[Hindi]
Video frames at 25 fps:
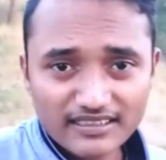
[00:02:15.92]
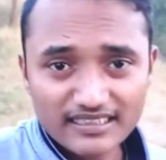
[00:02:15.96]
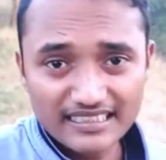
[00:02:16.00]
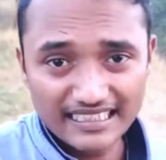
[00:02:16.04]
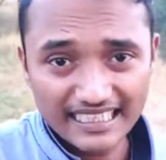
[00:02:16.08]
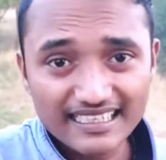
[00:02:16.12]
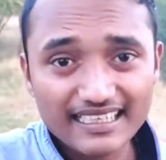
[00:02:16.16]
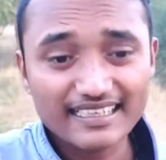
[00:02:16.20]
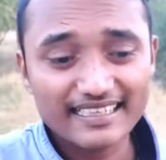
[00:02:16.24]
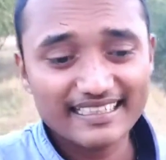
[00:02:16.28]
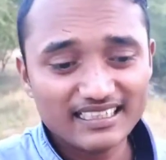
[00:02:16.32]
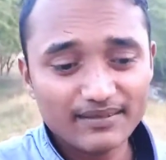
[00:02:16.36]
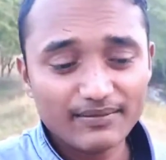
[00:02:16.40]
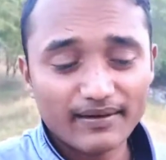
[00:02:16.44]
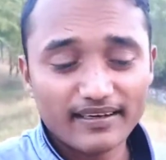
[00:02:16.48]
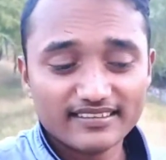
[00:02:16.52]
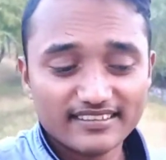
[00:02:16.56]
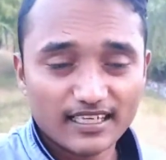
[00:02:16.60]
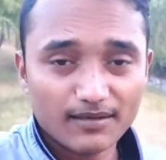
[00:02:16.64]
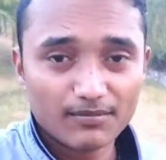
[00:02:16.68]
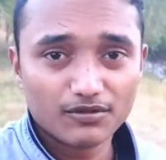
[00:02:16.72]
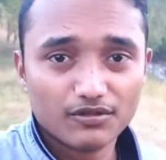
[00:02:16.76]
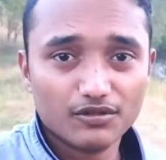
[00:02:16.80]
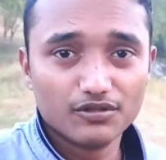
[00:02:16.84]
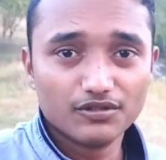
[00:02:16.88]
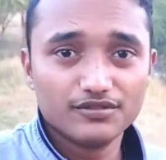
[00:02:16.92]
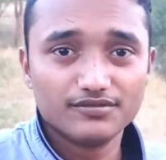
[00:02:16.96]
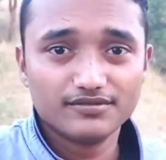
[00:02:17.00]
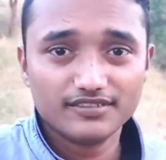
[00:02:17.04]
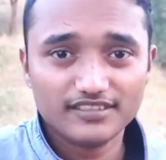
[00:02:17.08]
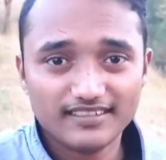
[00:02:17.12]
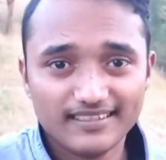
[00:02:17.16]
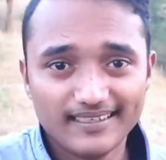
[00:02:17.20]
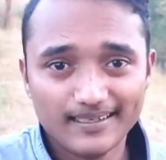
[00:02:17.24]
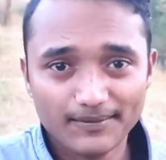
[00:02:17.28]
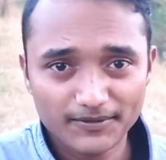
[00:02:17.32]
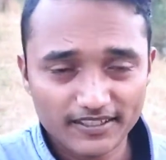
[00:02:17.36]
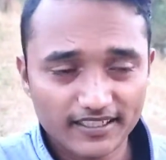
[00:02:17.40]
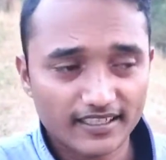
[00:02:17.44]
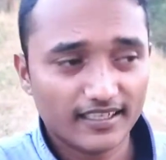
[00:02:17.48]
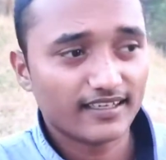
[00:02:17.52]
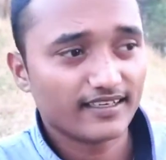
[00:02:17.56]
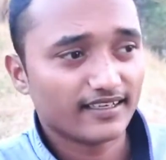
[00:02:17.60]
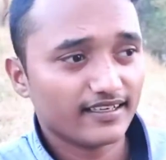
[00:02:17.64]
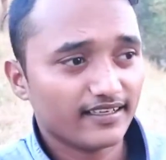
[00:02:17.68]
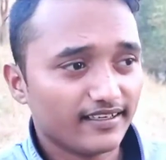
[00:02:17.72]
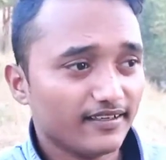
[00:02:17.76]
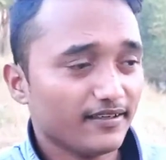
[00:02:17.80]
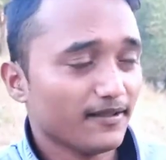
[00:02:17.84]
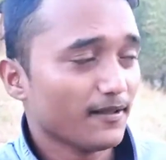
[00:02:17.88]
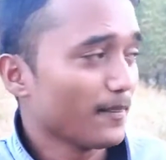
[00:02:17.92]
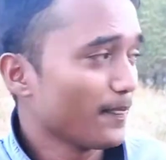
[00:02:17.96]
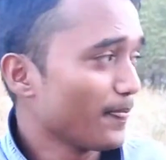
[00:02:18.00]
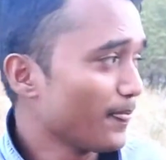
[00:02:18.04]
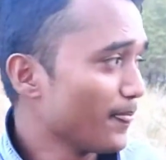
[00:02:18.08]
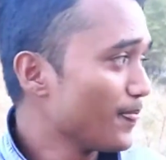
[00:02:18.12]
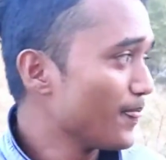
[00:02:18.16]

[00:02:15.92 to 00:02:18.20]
काफ़ी तेज़ लगी थी भाई साहब को इसलिए अभी तक हाँ करें हैं